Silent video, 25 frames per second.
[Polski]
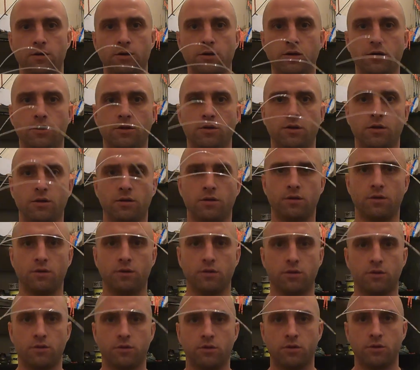I
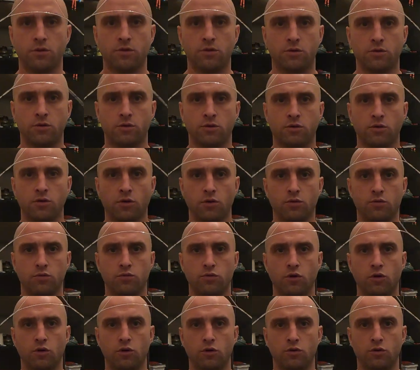
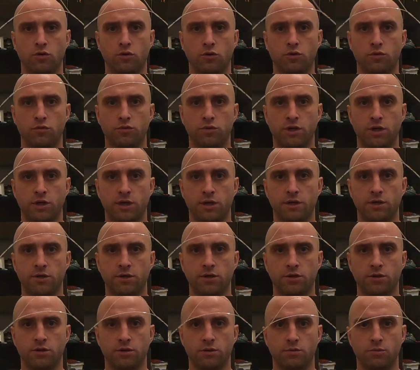tą dolną
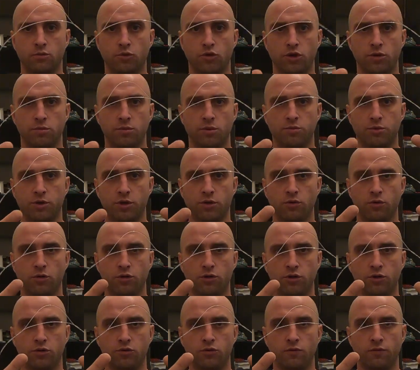część musimy
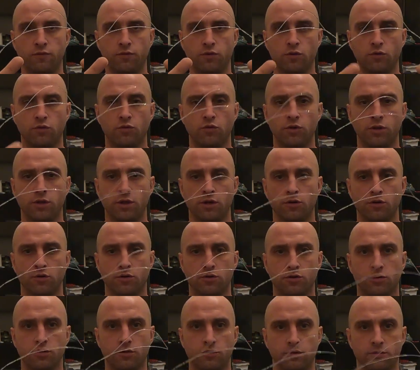przełożyć tu w to górne
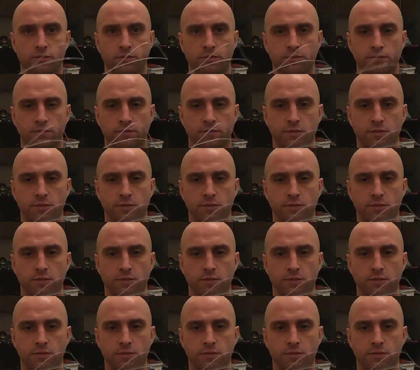oczko.